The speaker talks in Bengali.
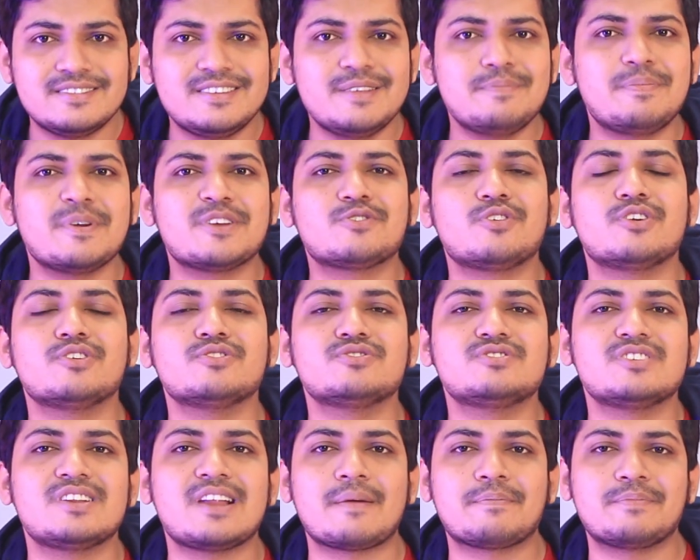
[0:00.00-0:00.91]
ডিপেন্ড করা
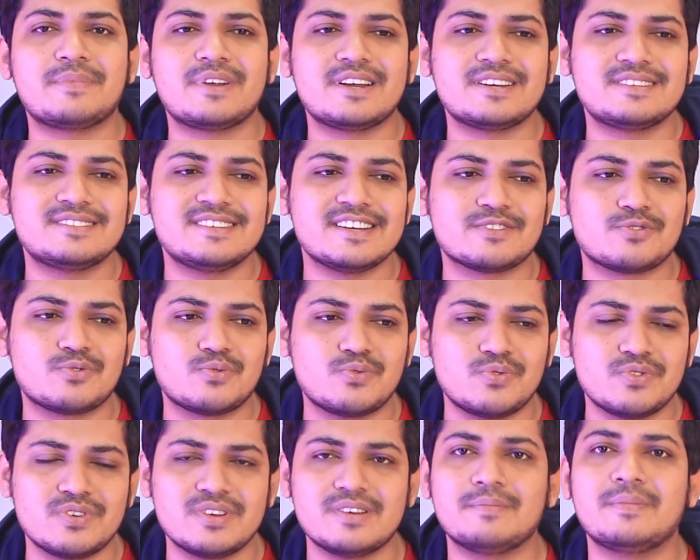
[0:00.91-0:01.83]
হচ্ছিল আপনার যে
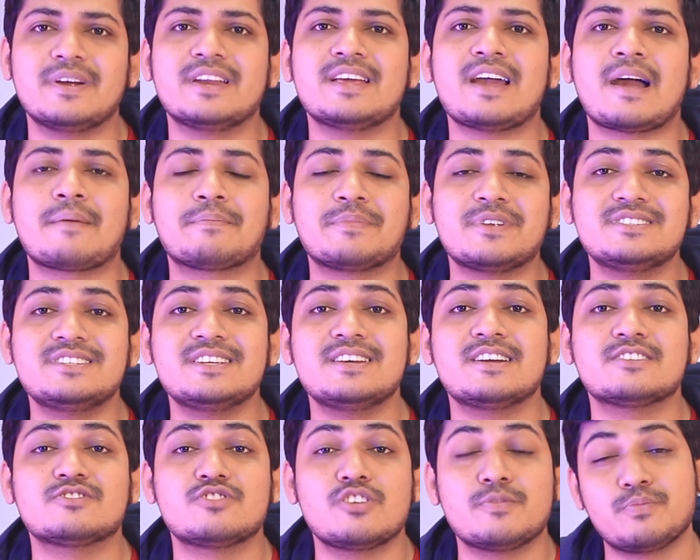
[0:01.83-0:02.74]
কুড়ি মানে আপনার যে
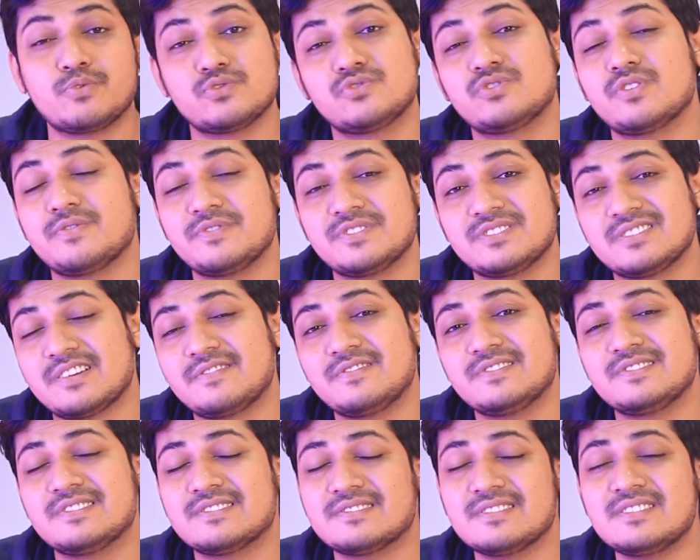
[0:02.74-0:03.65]
আসলে পোস্ট অফিস
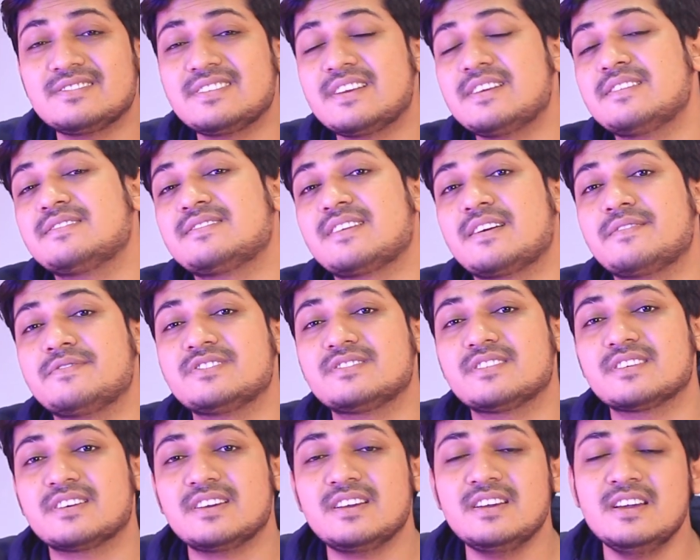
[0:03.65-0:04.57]
সার্ভিস আছে সেই সার্ভিস
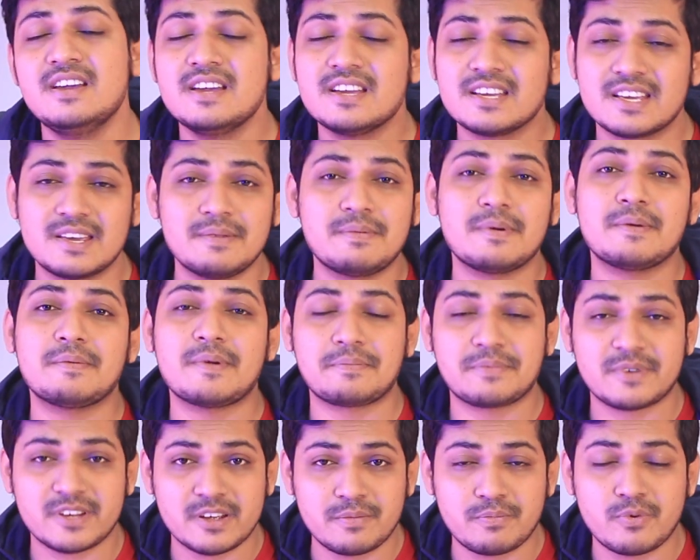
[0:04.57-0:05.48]
থেকে কীভাবে
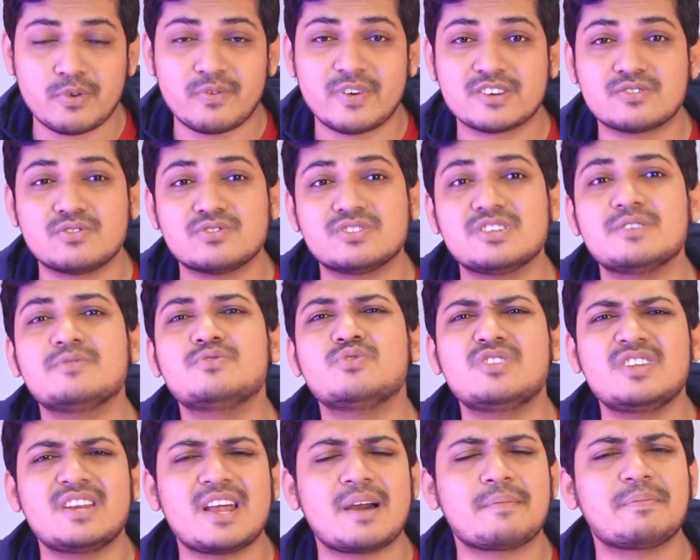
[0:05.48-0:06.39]
আপনাকে প্রোভাইড করছে
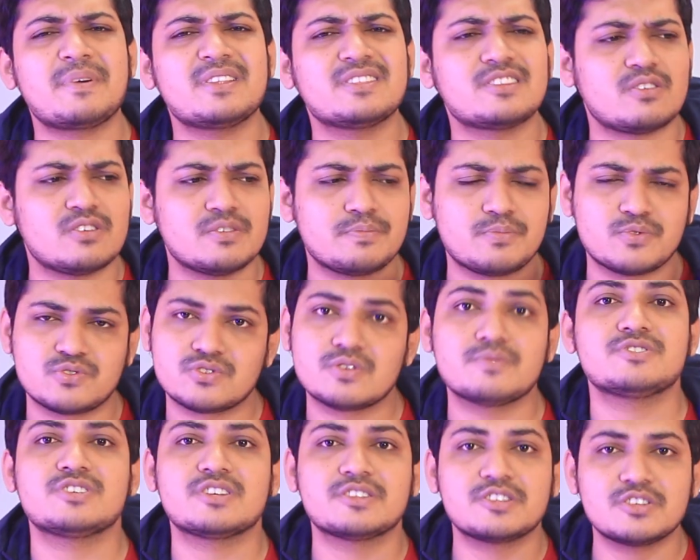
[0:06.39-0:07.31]
যদি না পান তাহলে পোস্ট
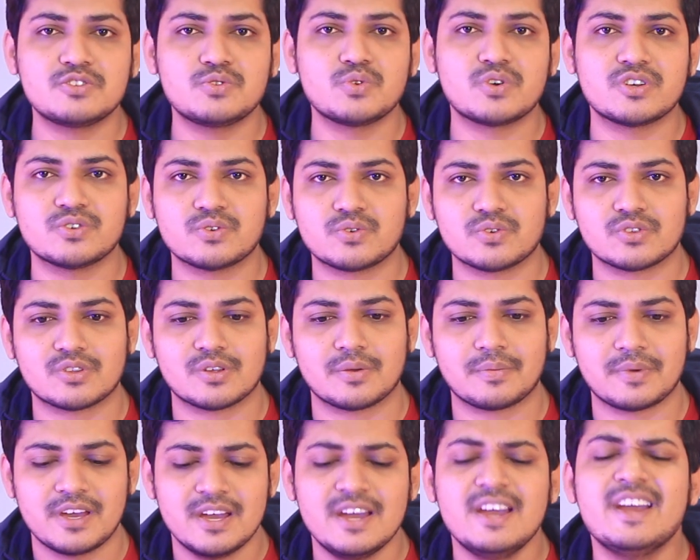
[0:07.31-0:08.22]
অফিসের সাথে যোগাযোগ করতে
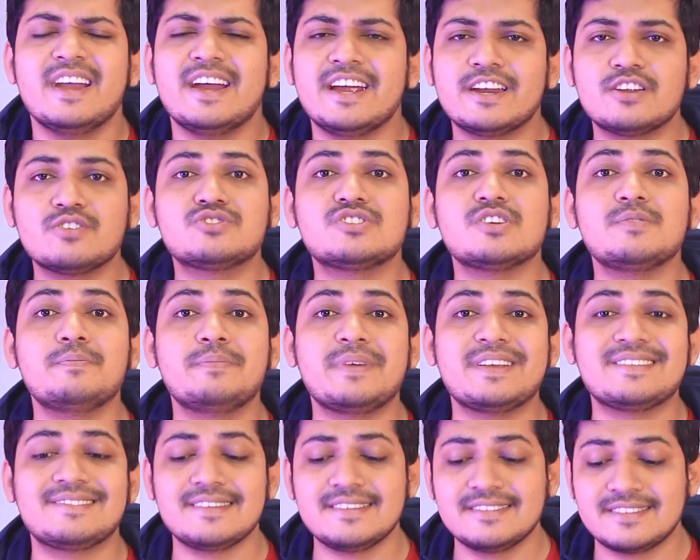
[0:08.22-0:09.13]
হবে এটা হচ্ছে
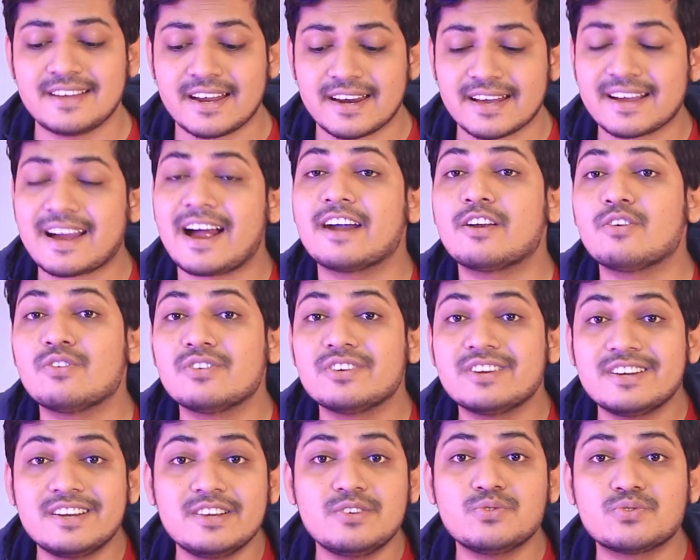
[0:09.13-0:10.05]
বেসিক যারা কার্ড
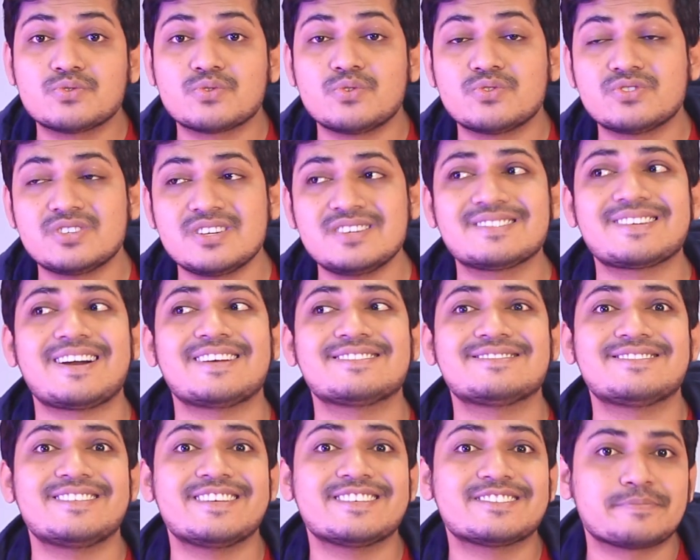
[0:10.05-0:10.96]
অলরেডি অলরেডি ইউজ করছেন
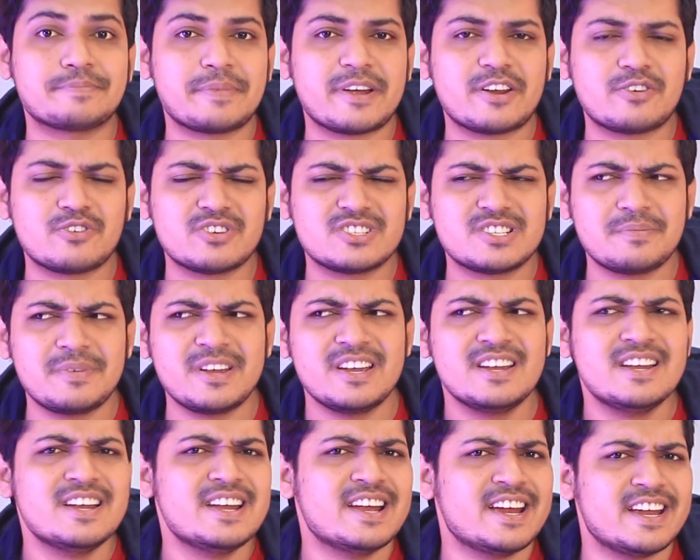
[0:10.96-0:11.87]
কাজ এক্সপায়ার হয়ে যাবে
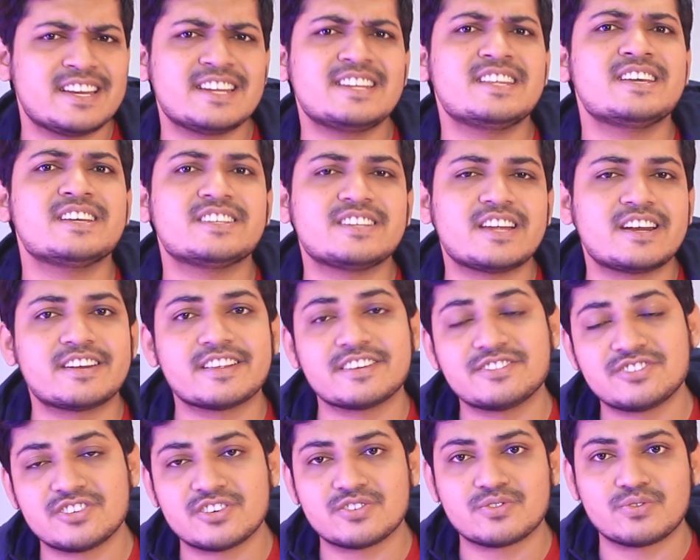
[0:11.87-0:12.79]
এটা নিয়ে যারা
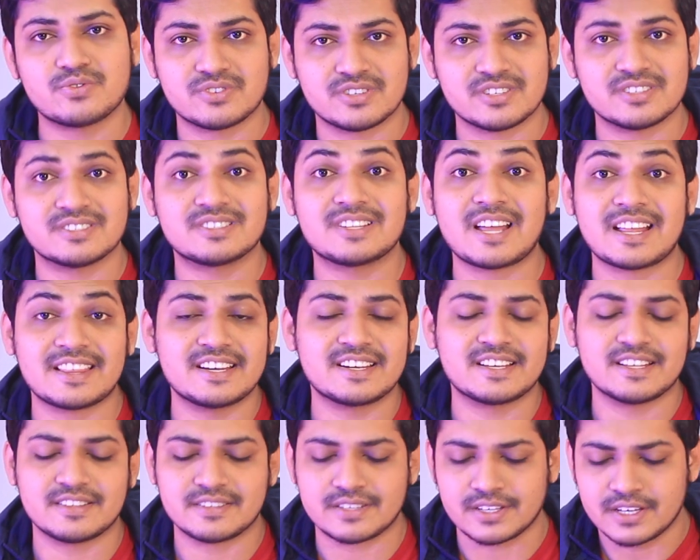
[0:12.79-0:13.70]
টেনশন করছেন
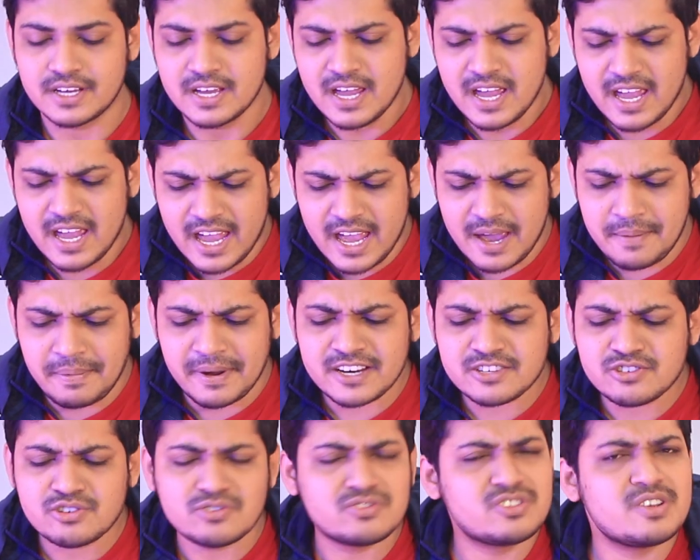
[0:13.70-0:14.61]
তাদের ক্ষেত্রে এবার
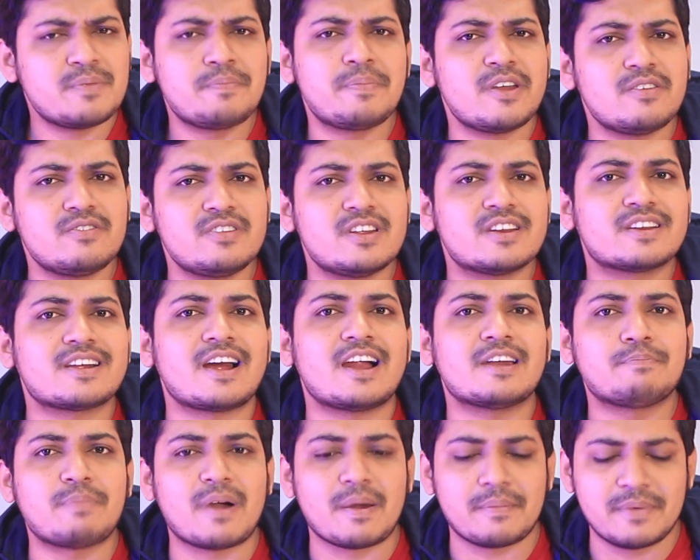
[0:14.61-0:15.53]
আসে হচ্ছে পেনিয়ার
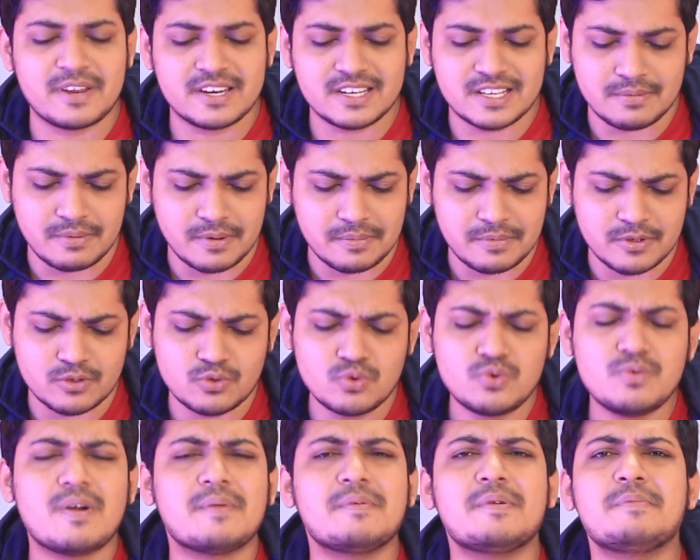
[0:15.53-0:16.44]
কার্ড পাবেন কীভাবে
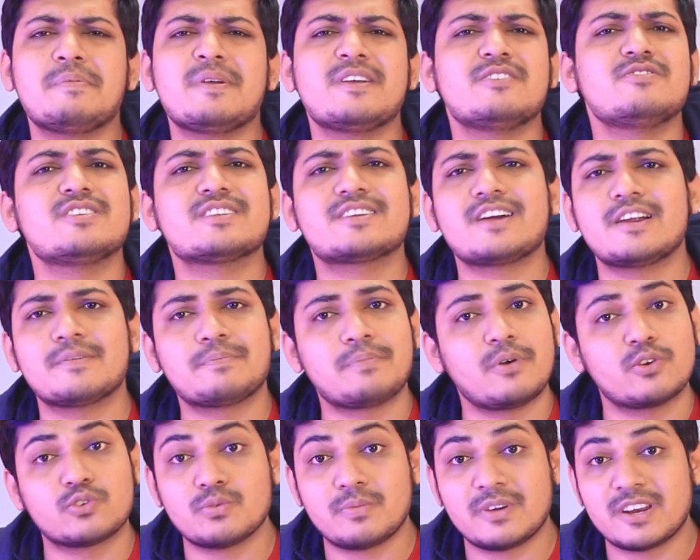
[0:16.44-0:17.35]
দুইভাবে পেনিয়ার কার্ড
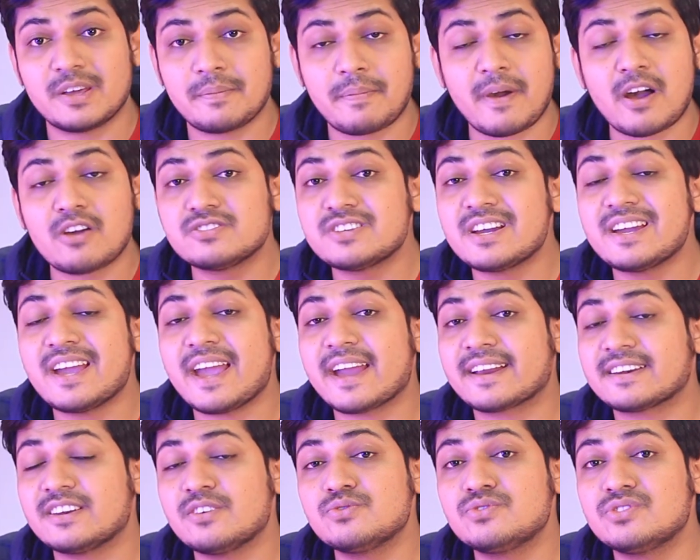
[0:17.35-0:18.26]
বর্তমানে পাওয়া যায়
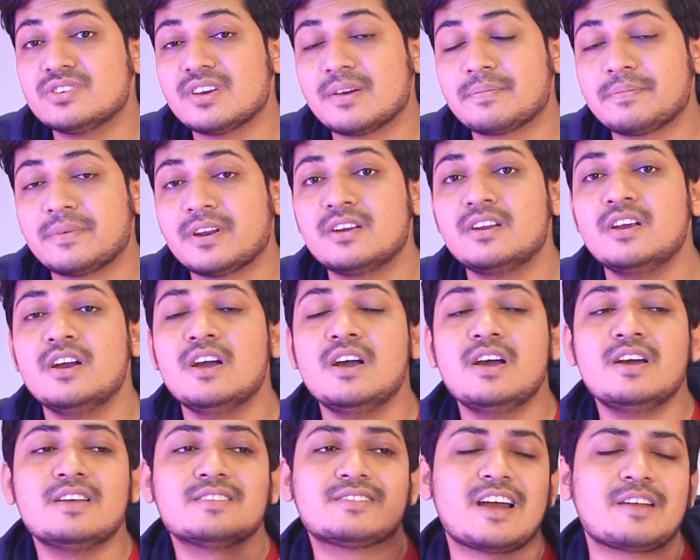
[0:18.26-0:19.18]
একটা হচ্ছে আপনার
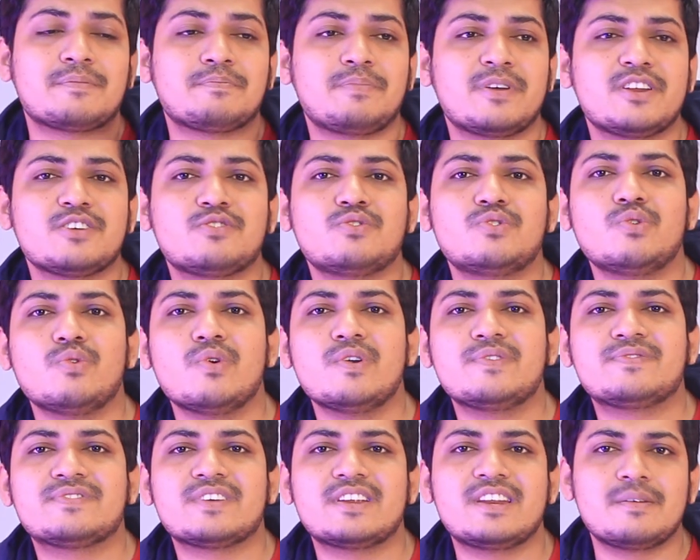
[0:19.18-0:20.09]
থার্ড পার্টি কোনো
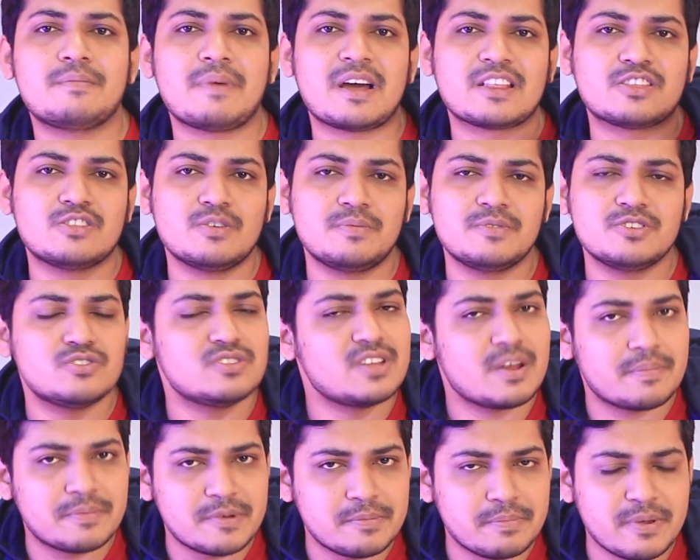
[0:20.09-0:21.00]
ওয়েবসাইটের মাধ্যমে
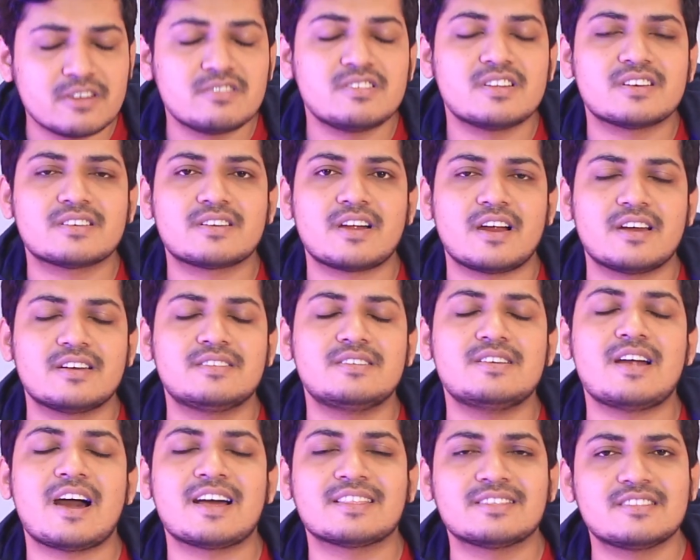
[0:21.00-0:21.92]
যদি আপনি পেনিয়ার কার্ড
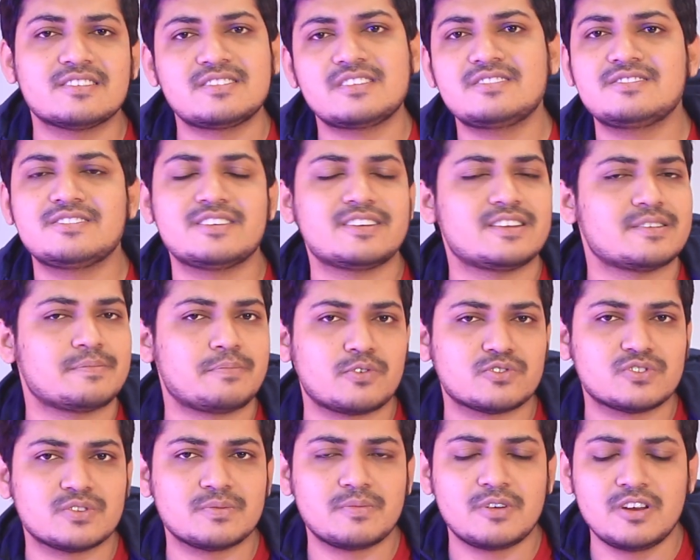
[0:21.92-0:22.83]
আনতে চান সেটা
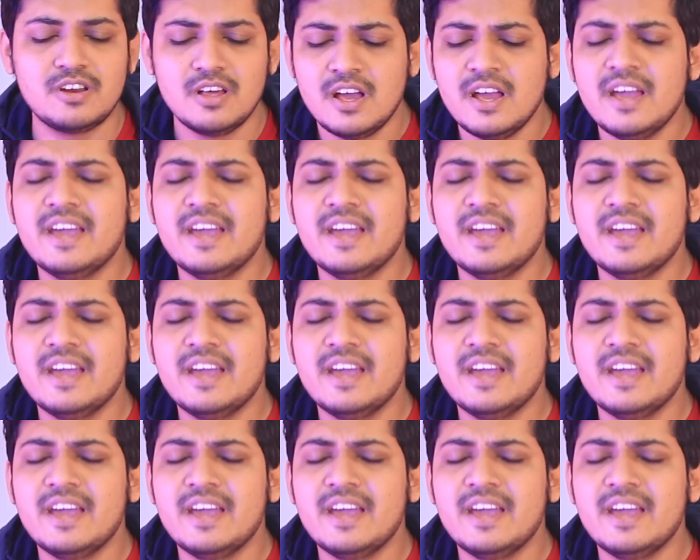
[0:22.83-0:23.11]
পসিবল